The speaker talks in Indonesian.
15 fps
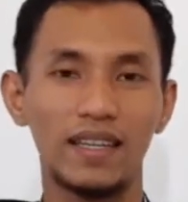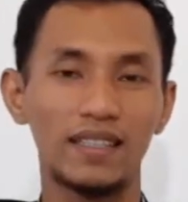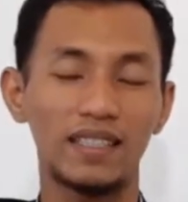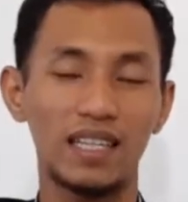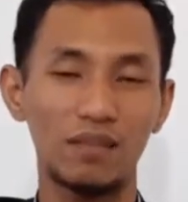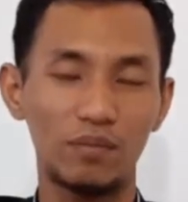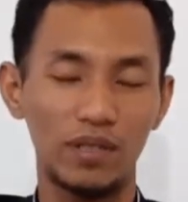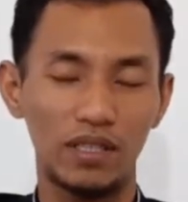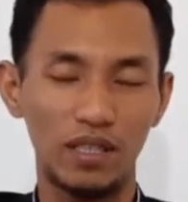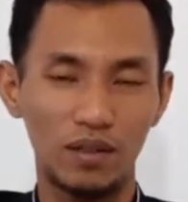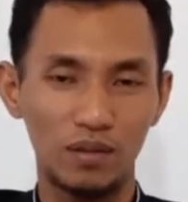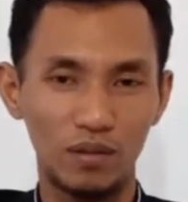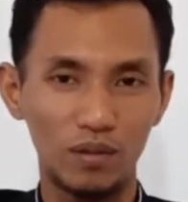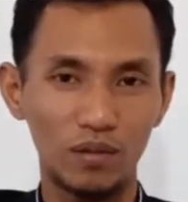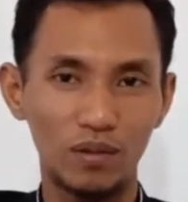Terlebih
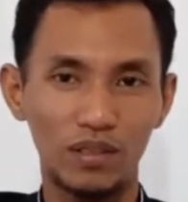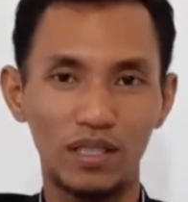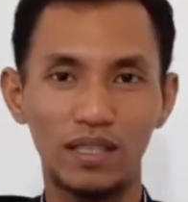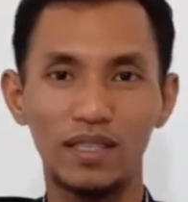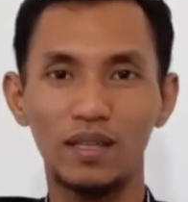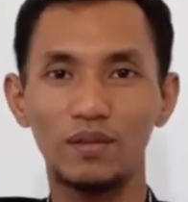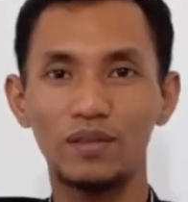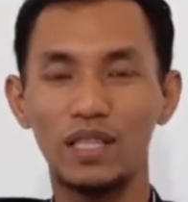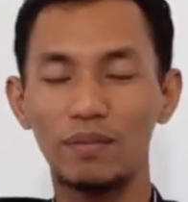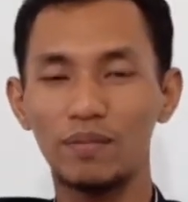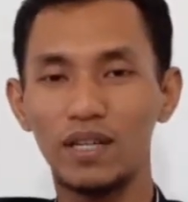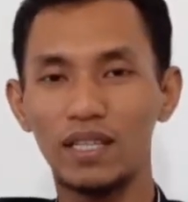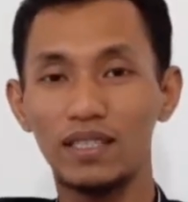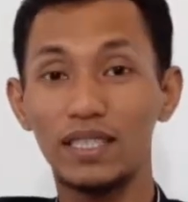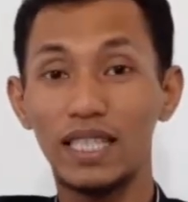dahulu saya
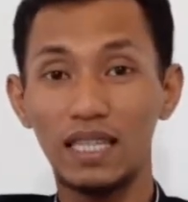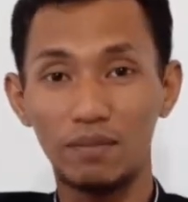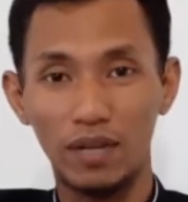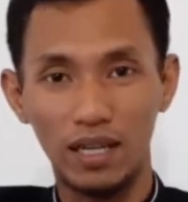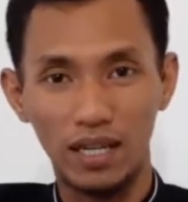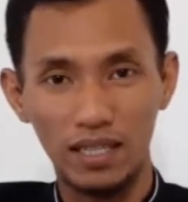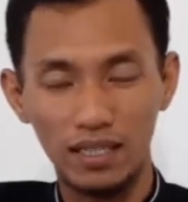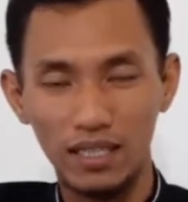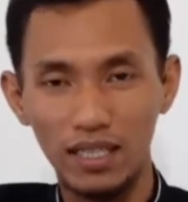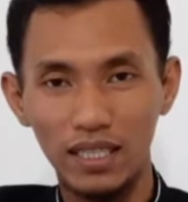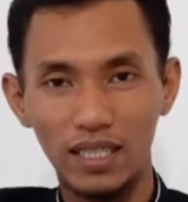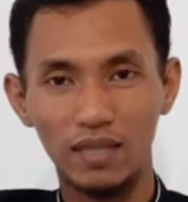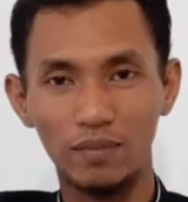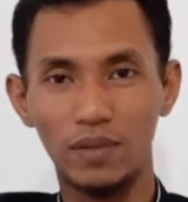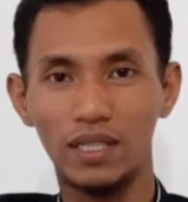ucapkan terima
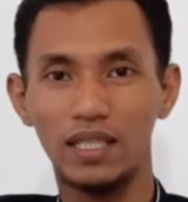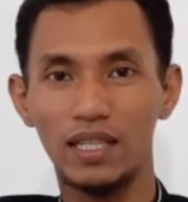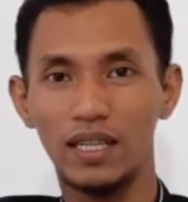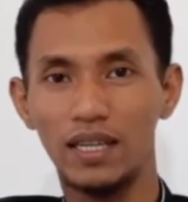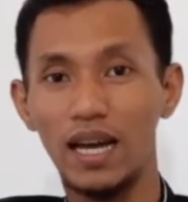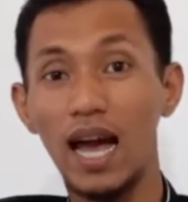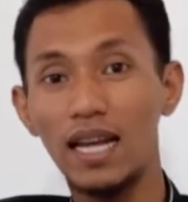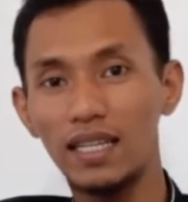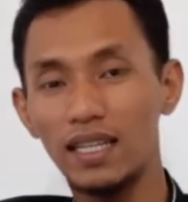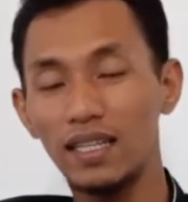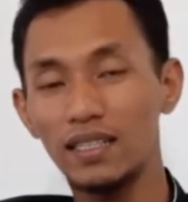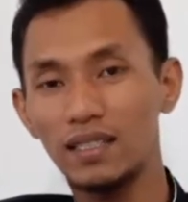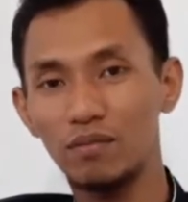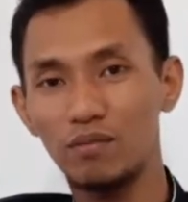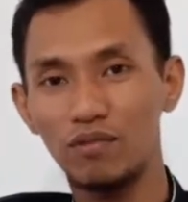kasih kepada Anda
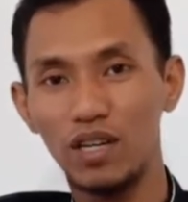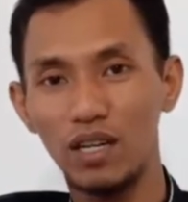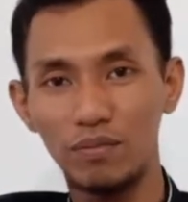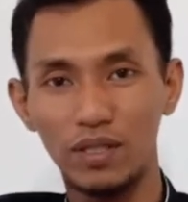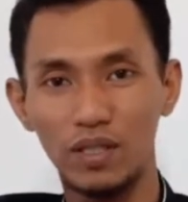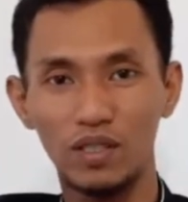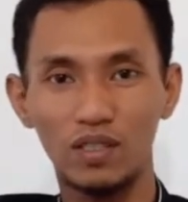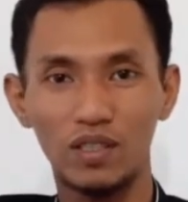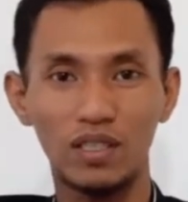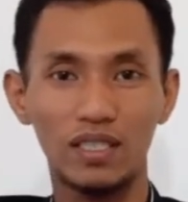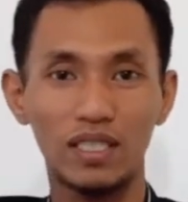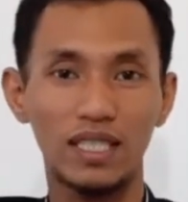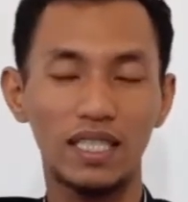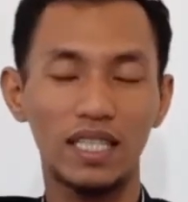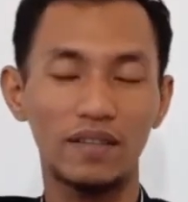semua penonton
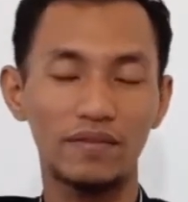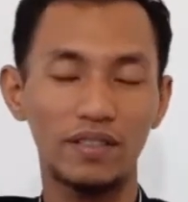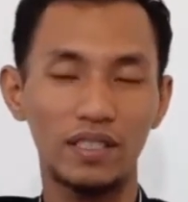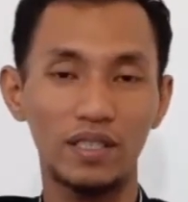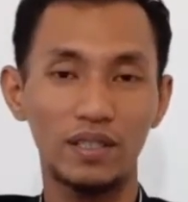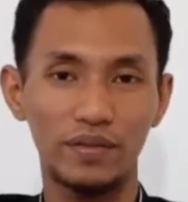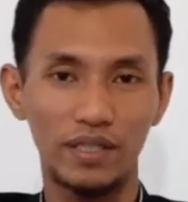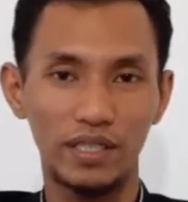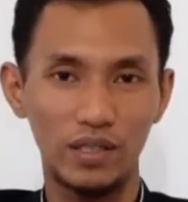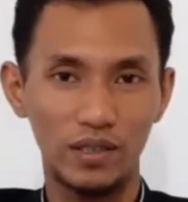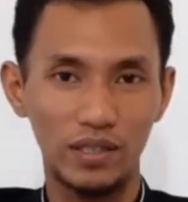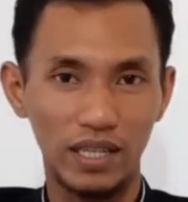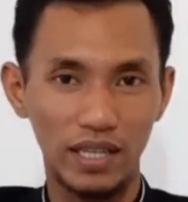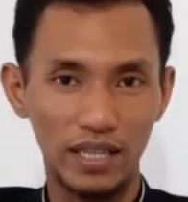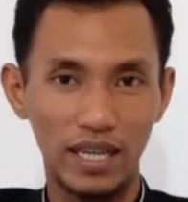setiap video-video
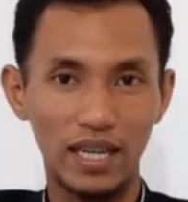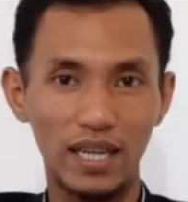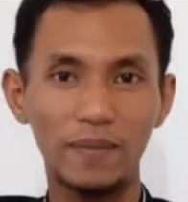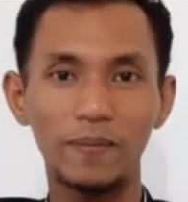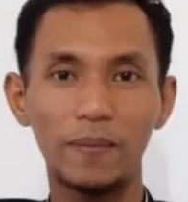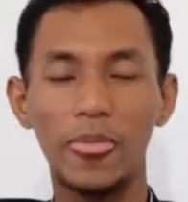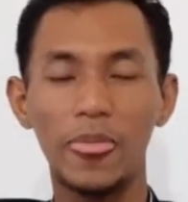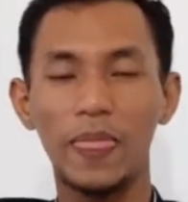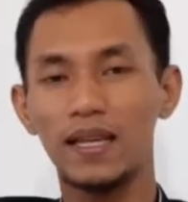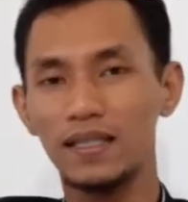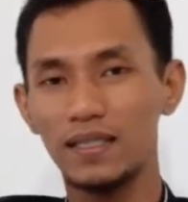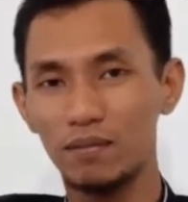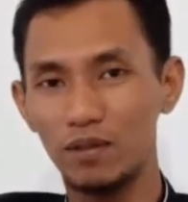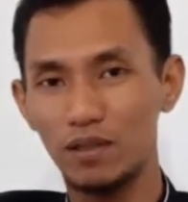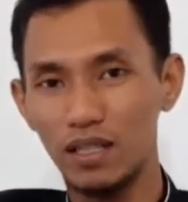saya.
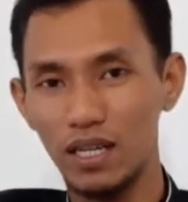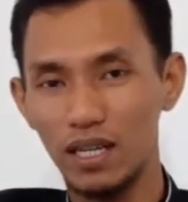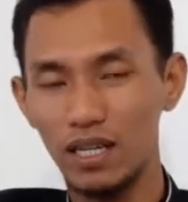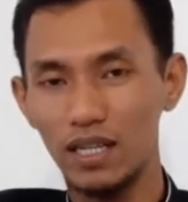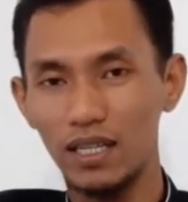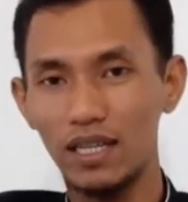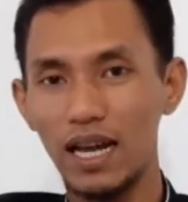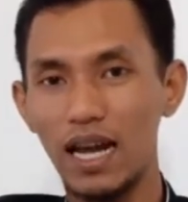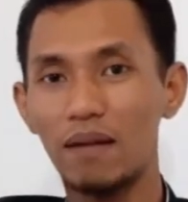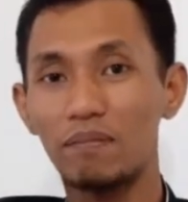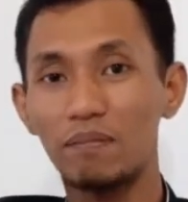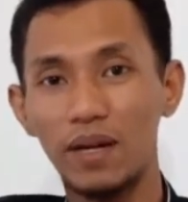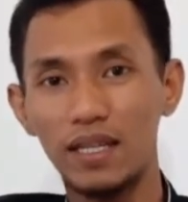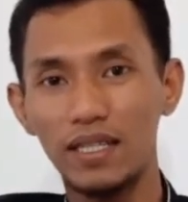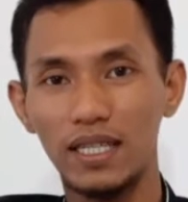Semoga
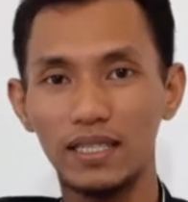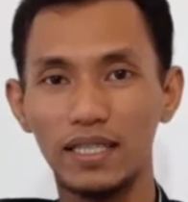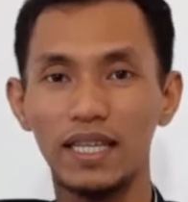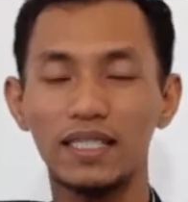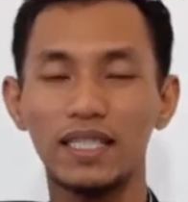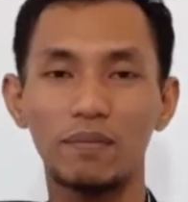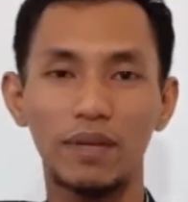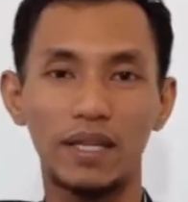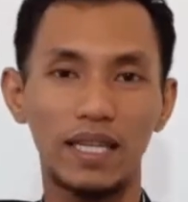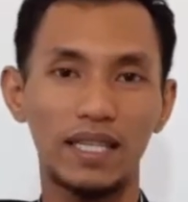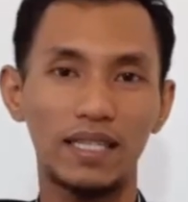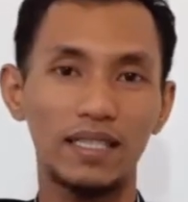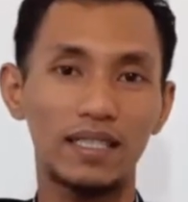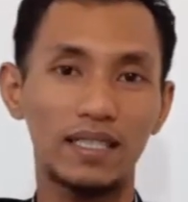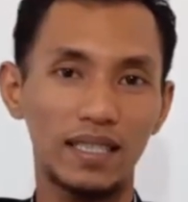apa yang saya sampaikan
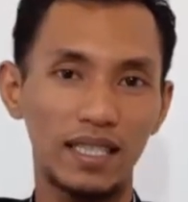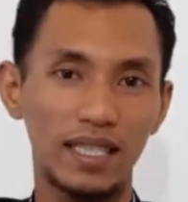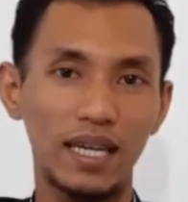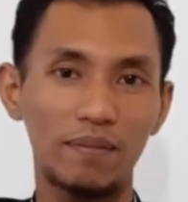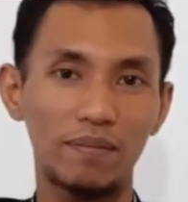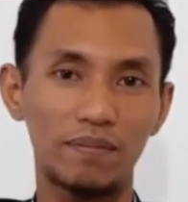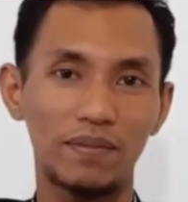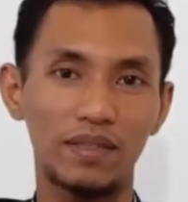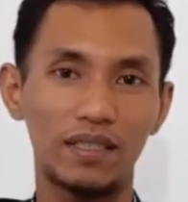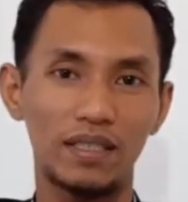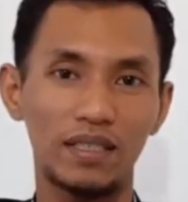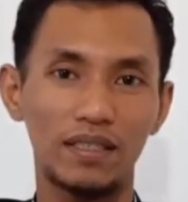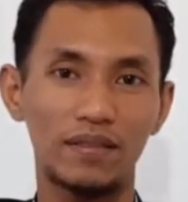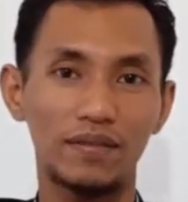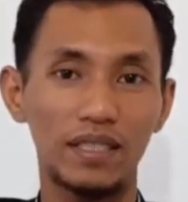di setiap
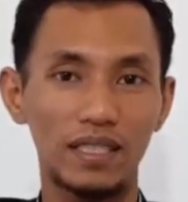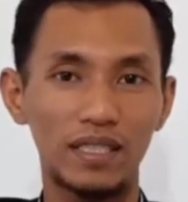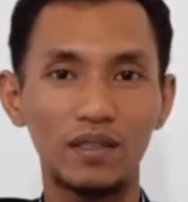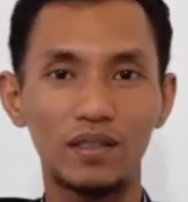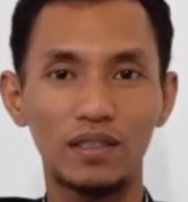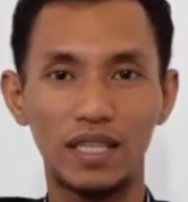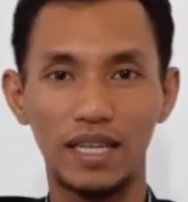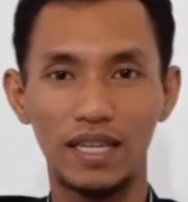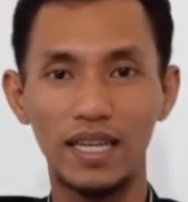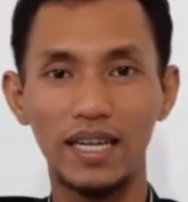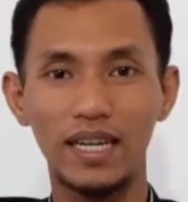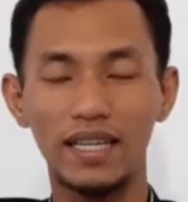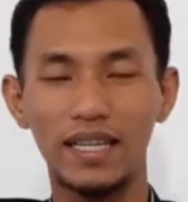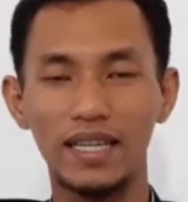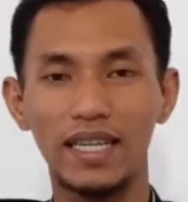eh, video
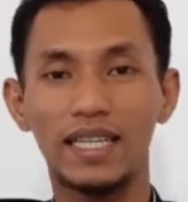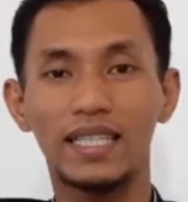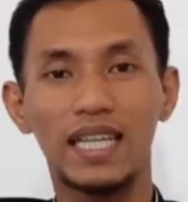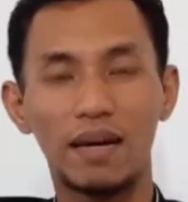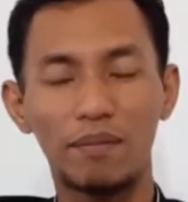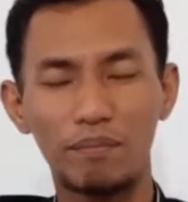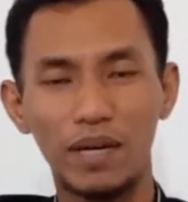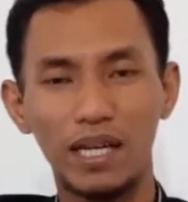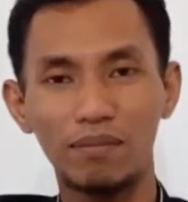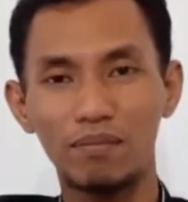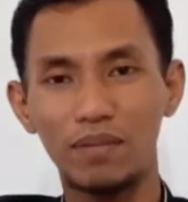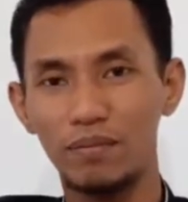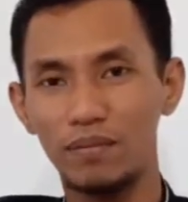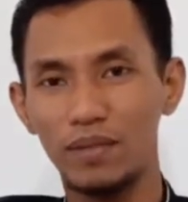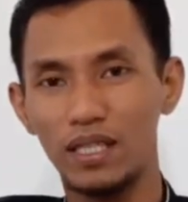saya dapat
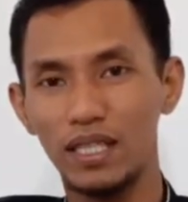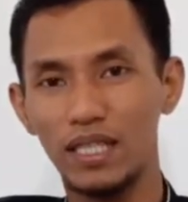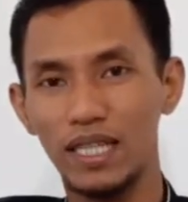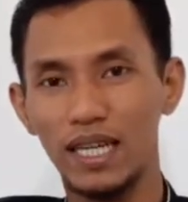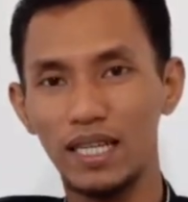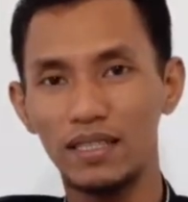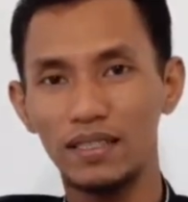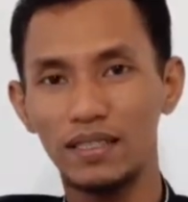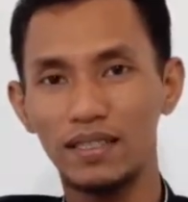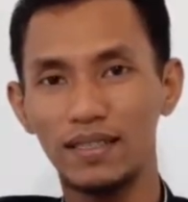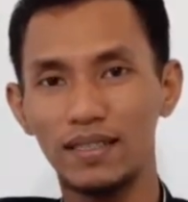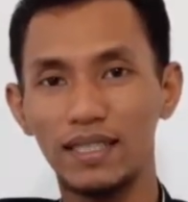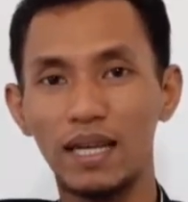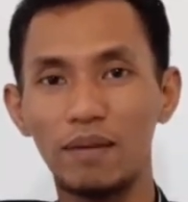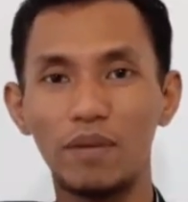memberikan
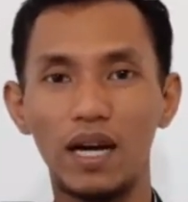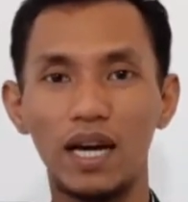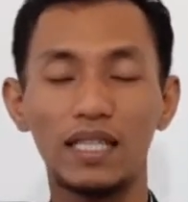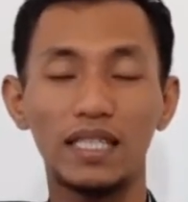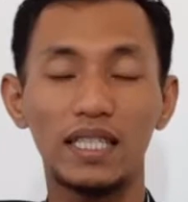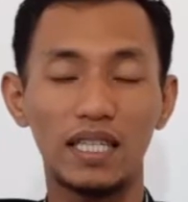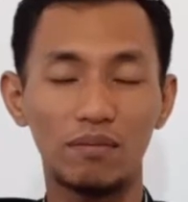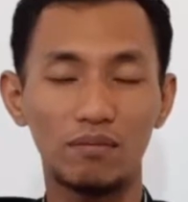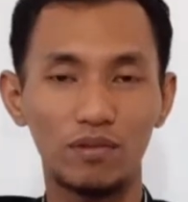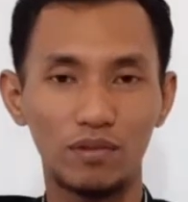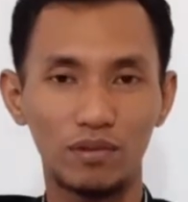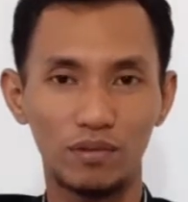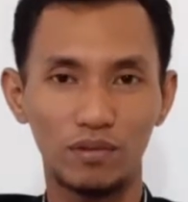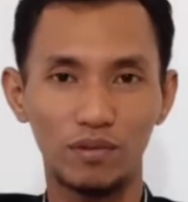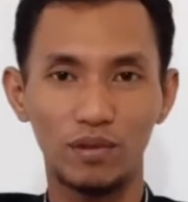eh, tambahan ilmu
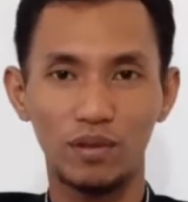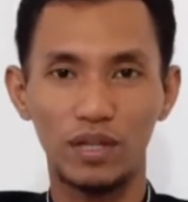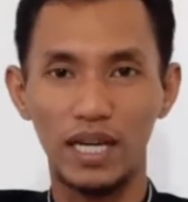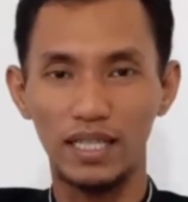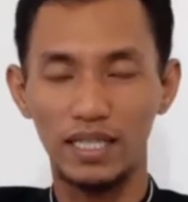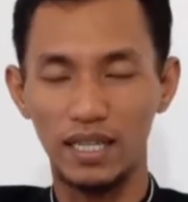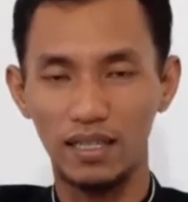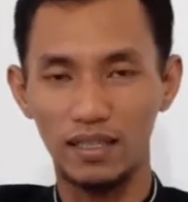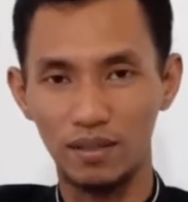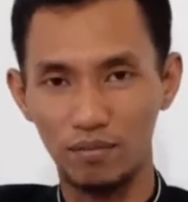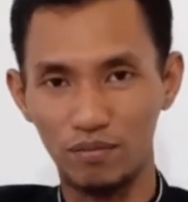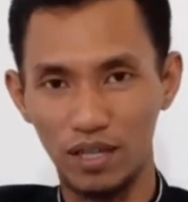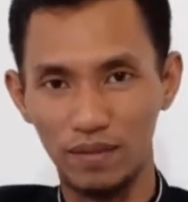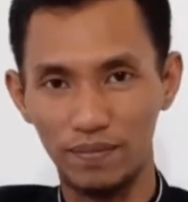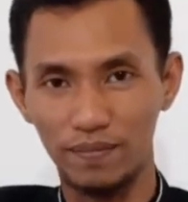untuk Anda semua.